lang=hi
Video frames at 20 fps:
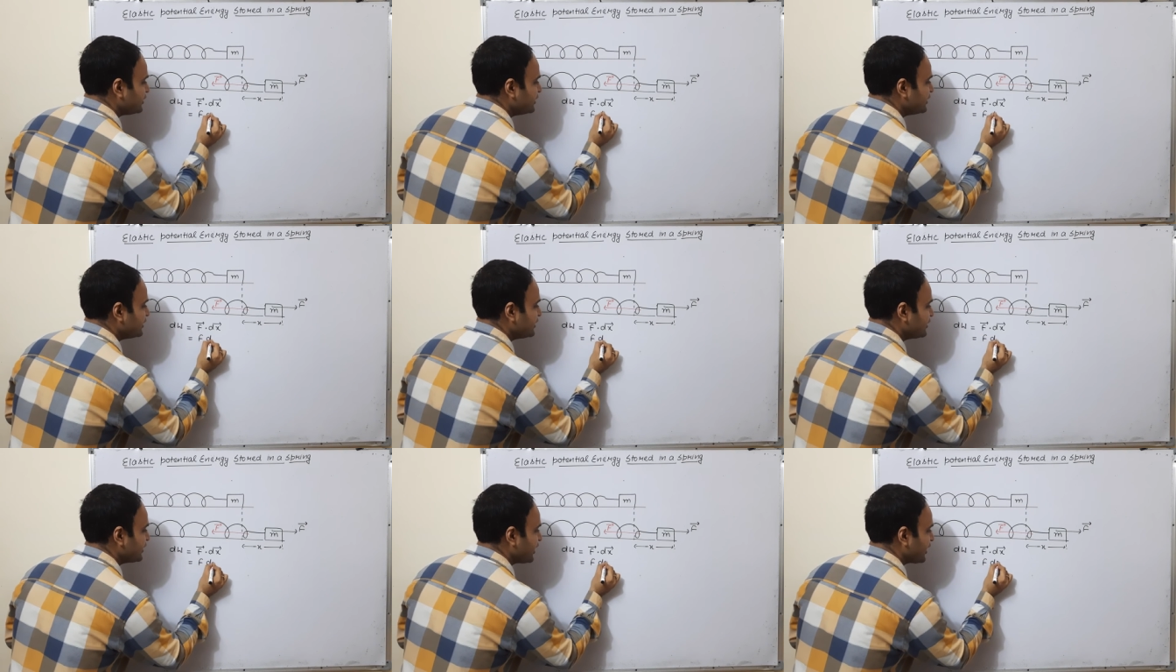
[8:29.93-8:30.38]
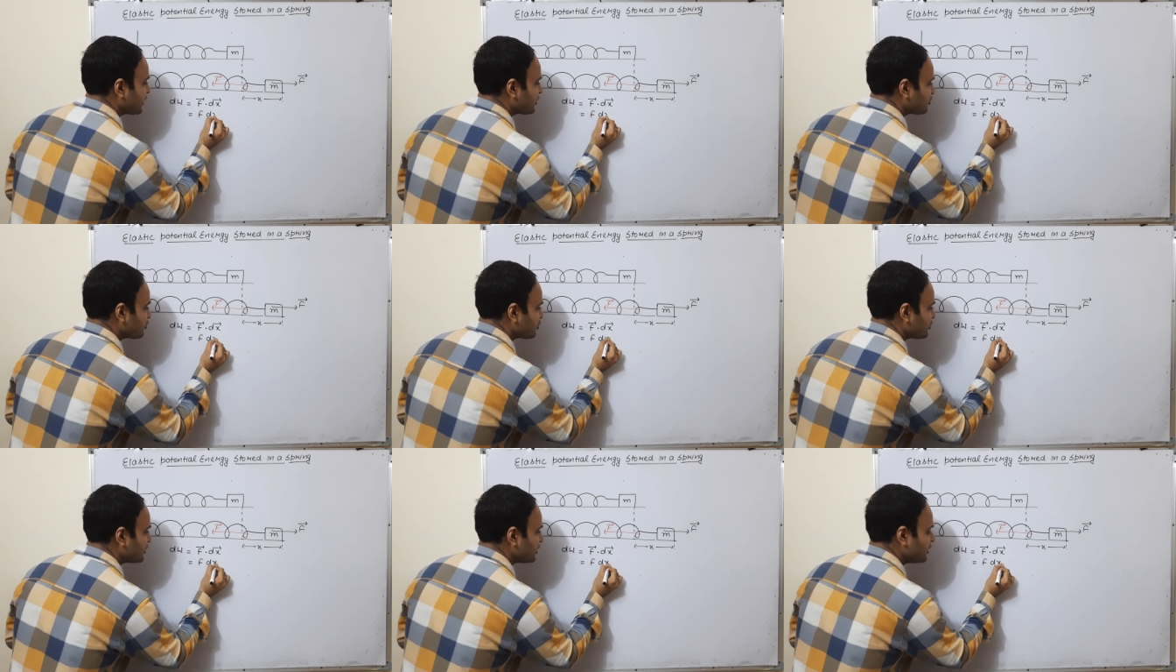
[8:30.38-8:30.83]
डी
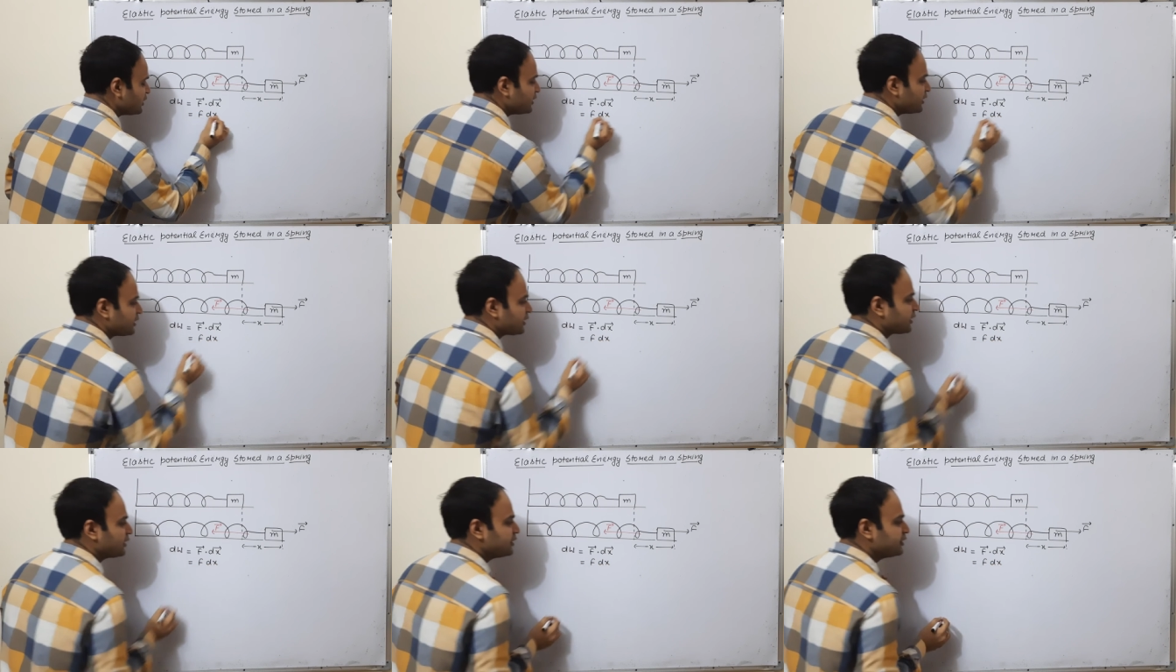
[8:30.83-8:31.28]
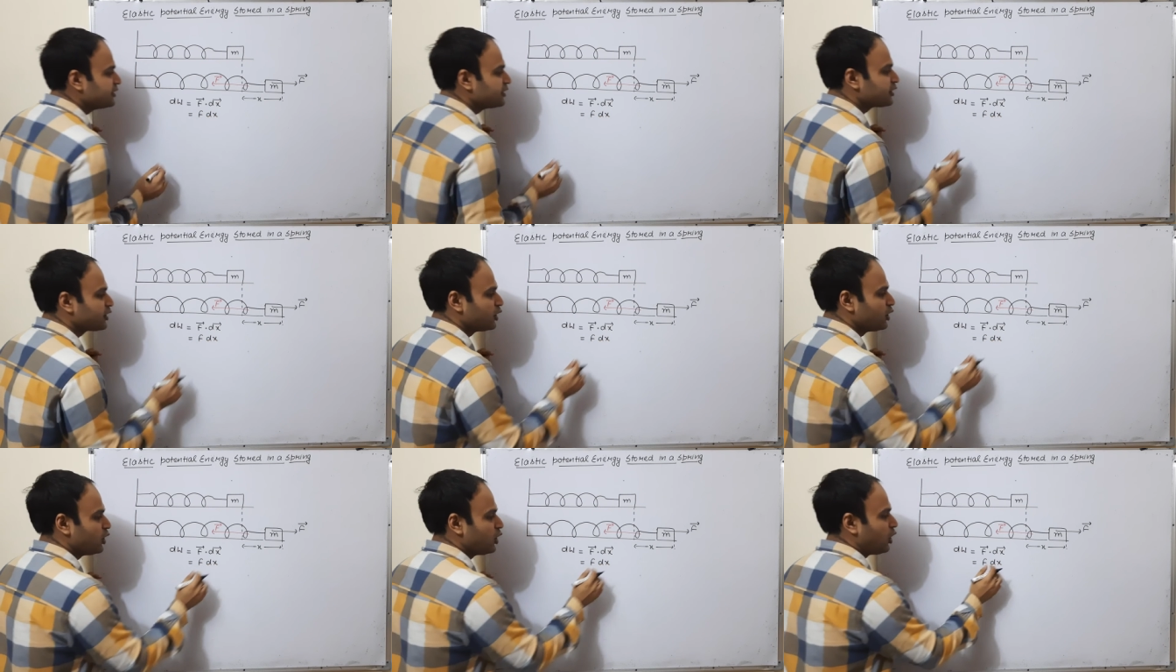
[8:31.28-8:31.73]
एक्स
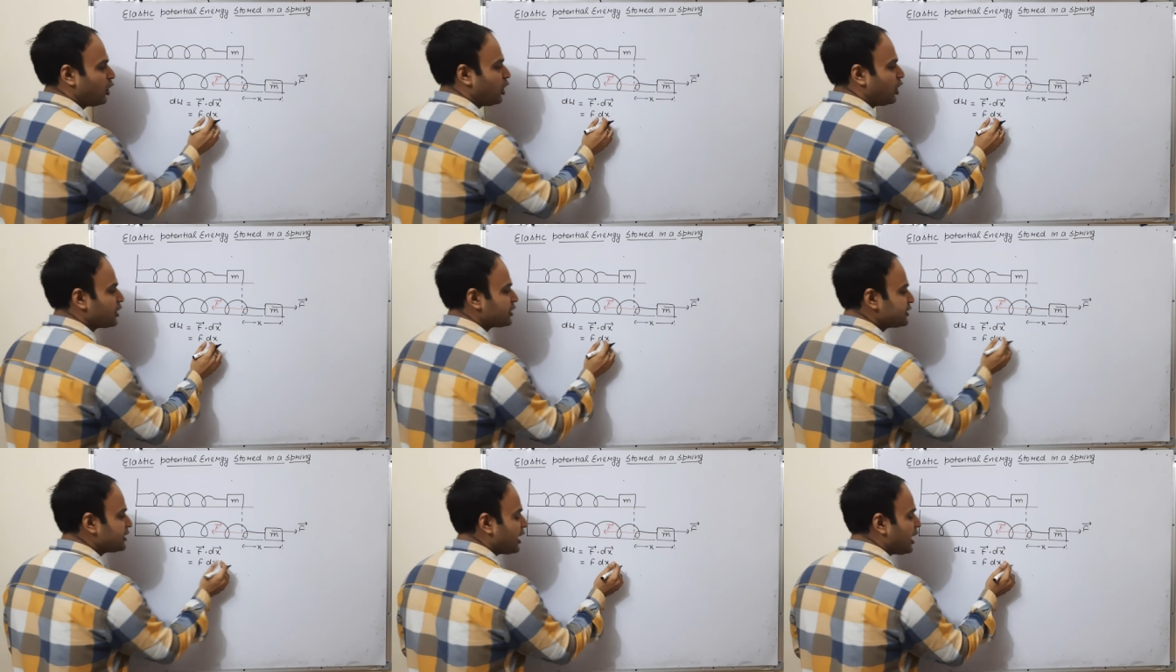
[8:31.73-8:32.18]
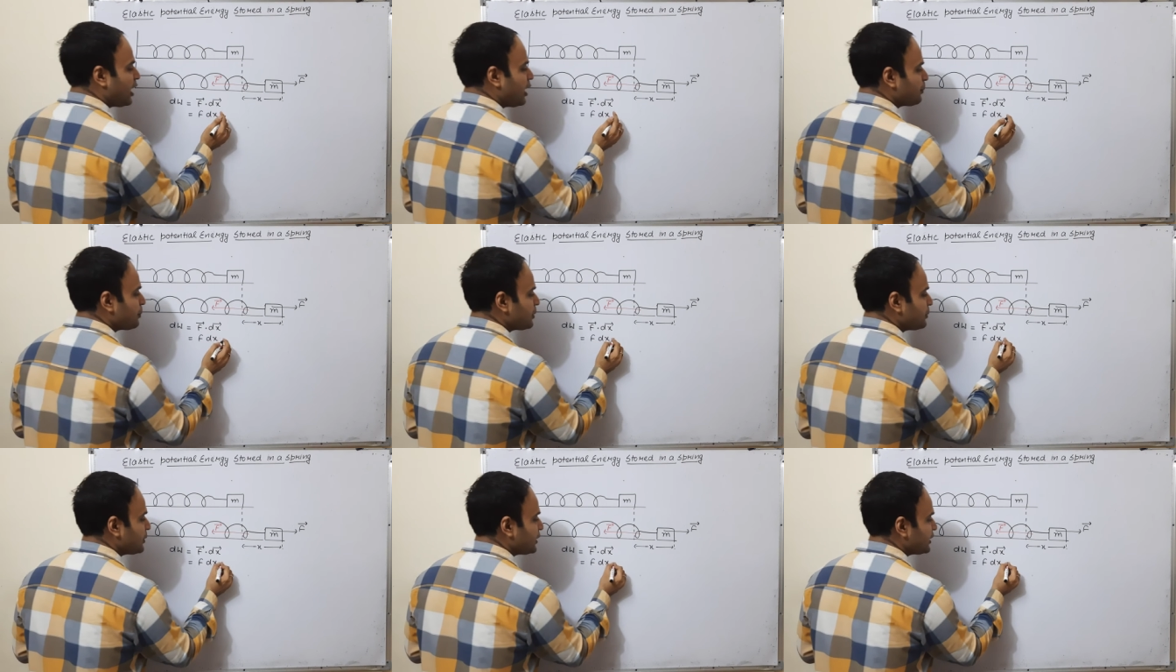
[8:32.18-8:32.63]
क्लियर और यहां
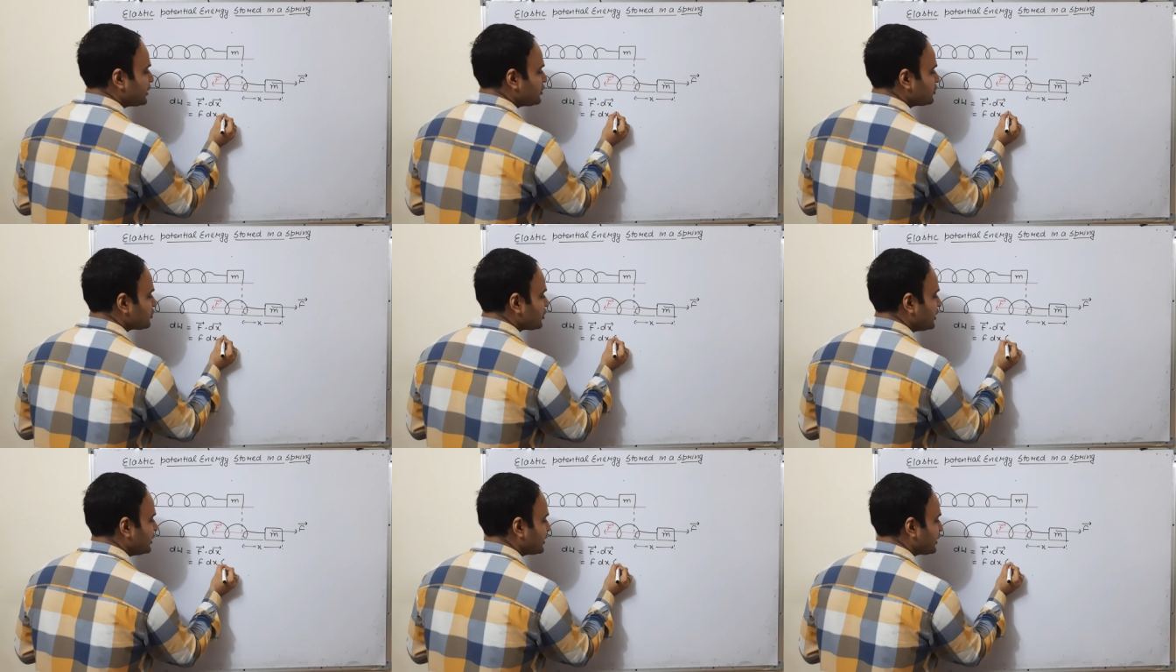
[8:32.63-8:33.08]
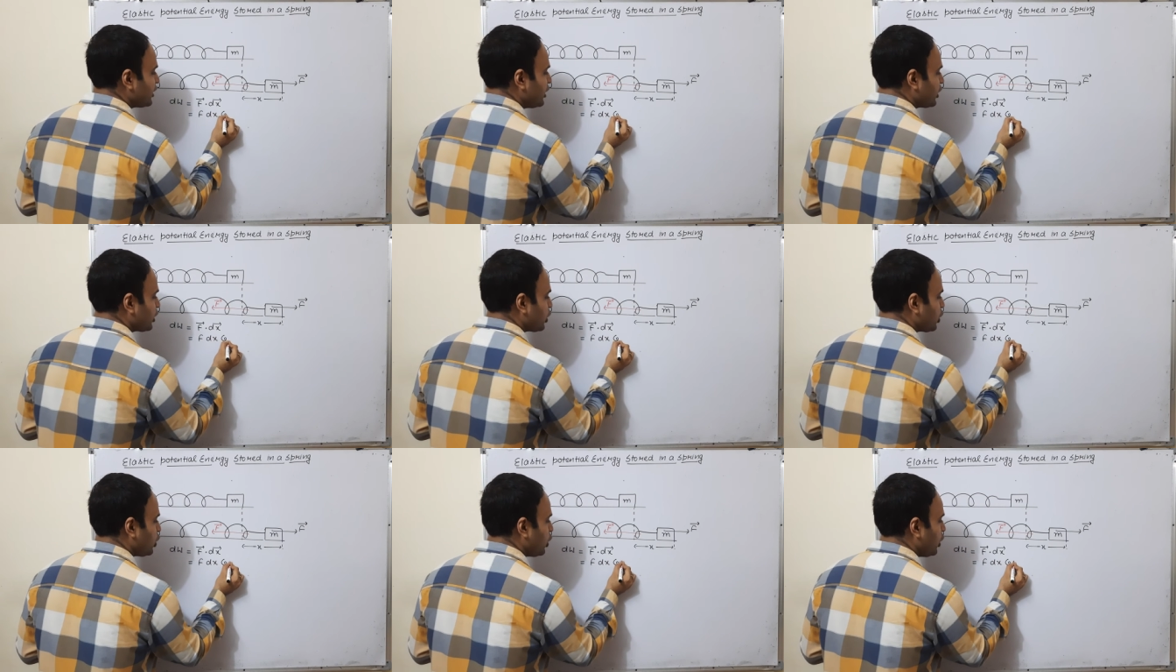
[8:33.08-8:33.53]
पे मैंने इसे लिखा
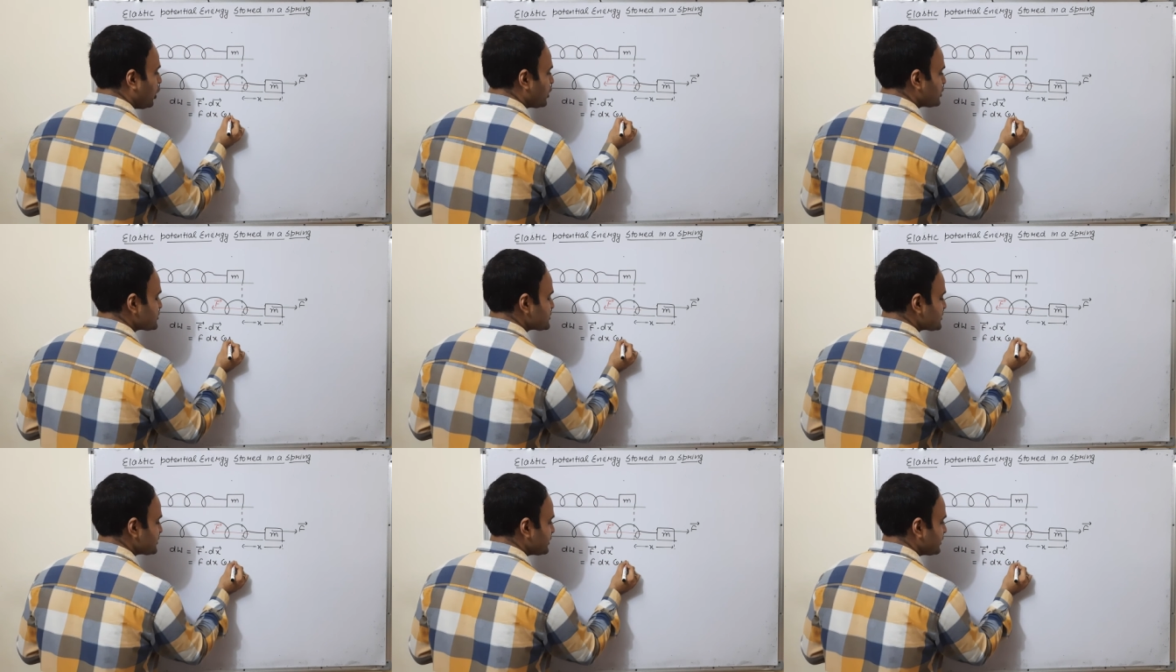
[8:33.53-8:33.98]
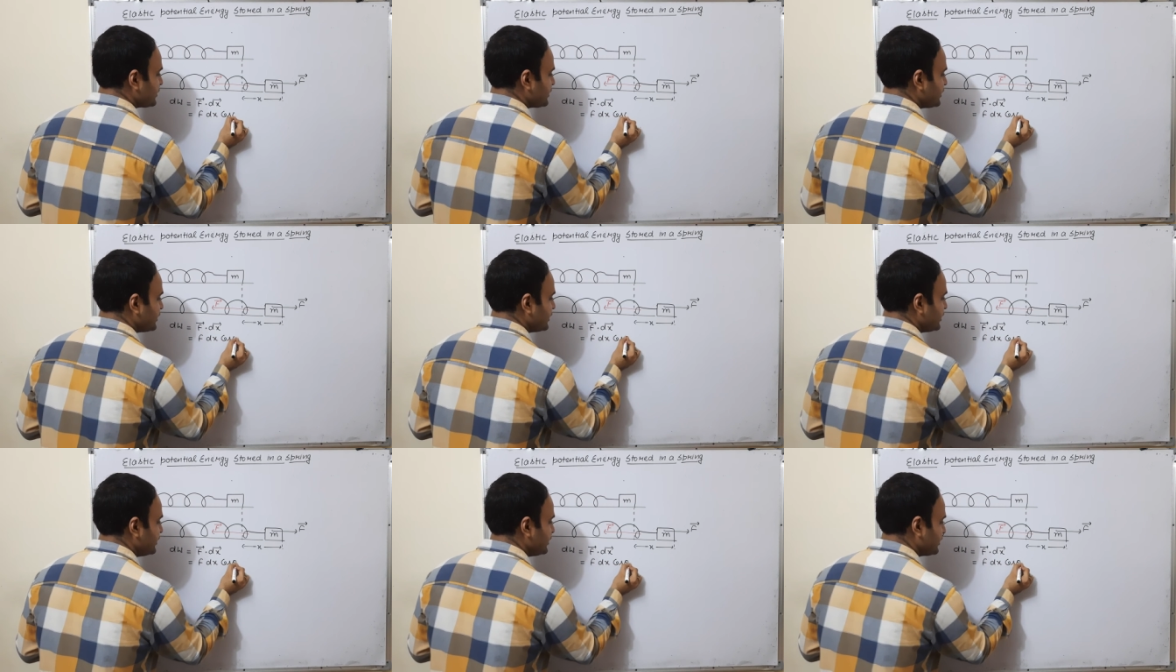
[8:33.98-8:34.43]
कॉस
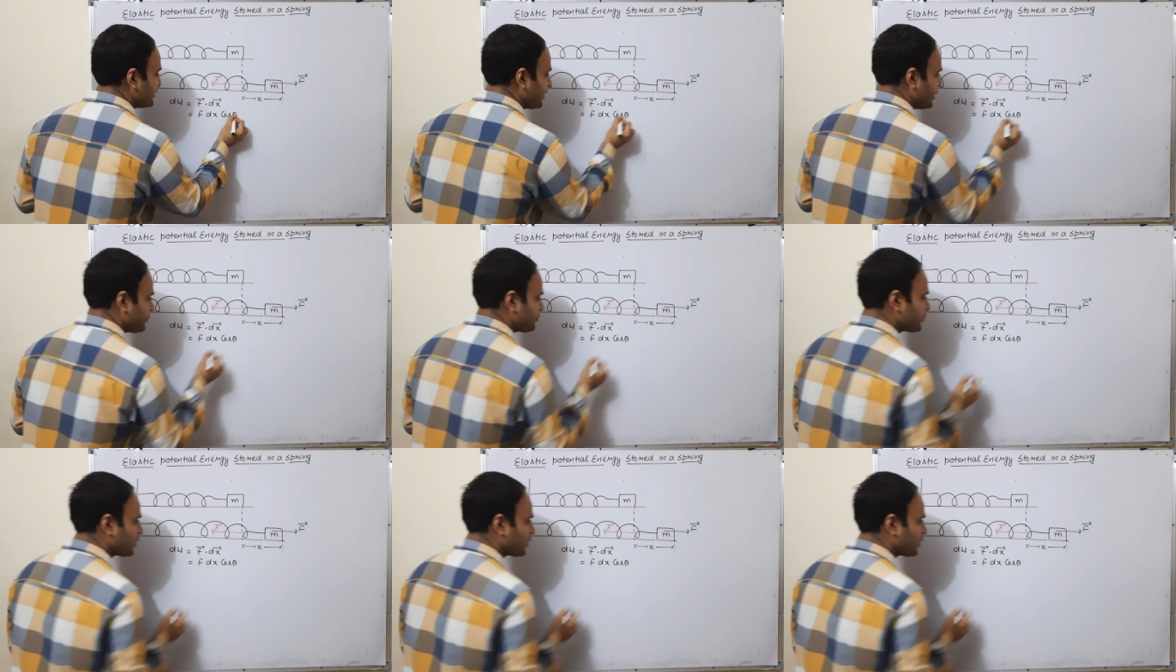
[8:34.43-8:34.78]
थीटा